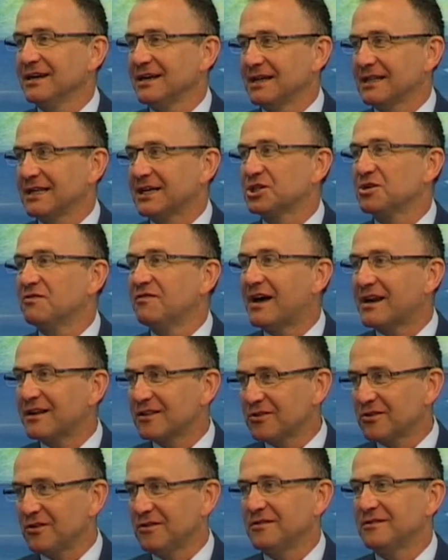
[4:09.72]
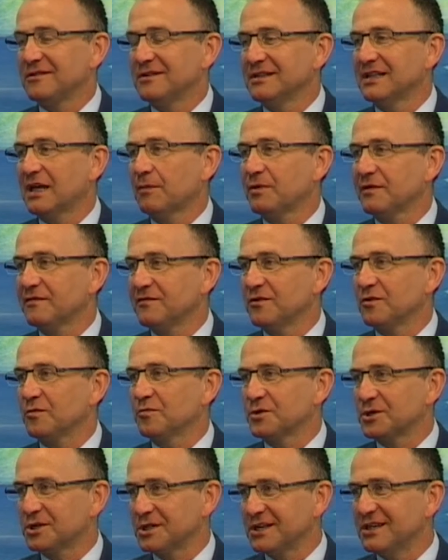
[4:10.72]
także warto na pewno
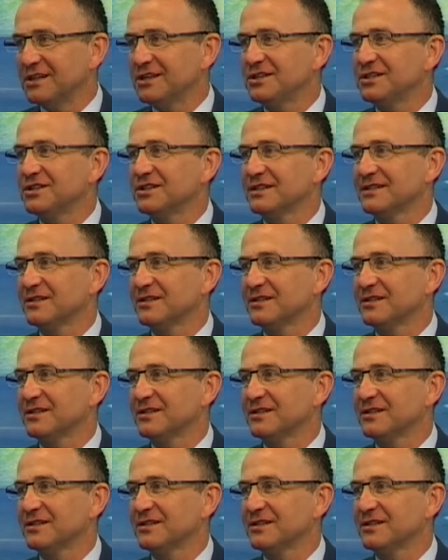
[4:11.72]
przyjść,